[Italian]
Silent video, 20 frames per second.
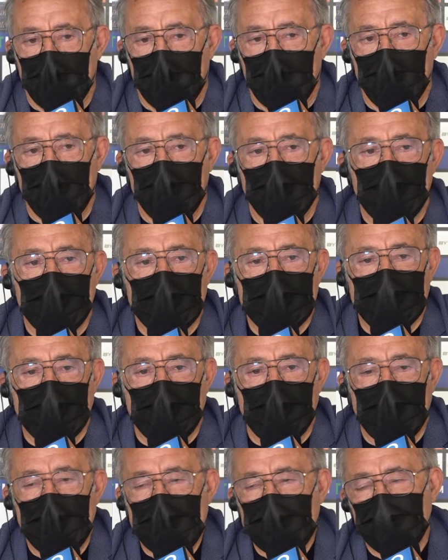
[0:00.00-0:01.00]
Io non
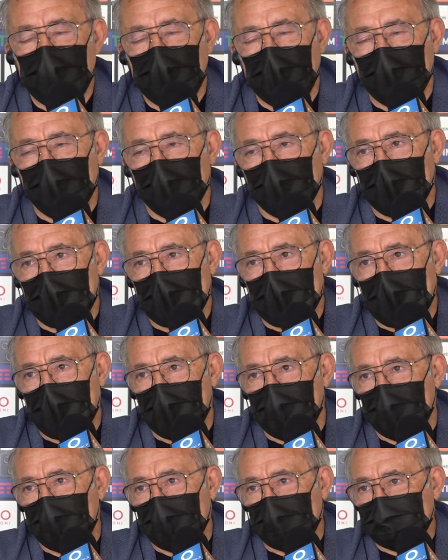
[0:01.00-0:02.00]
sono mai uscito dal
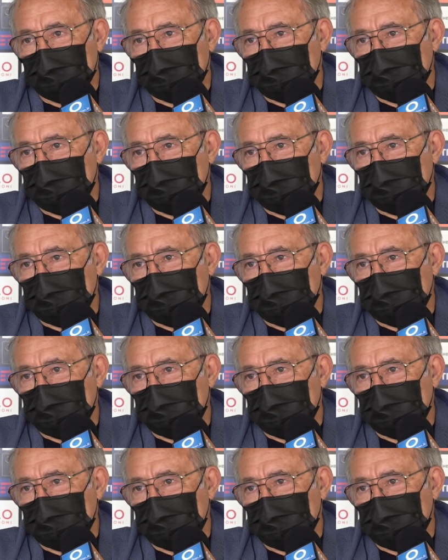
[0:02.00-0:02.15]
campo,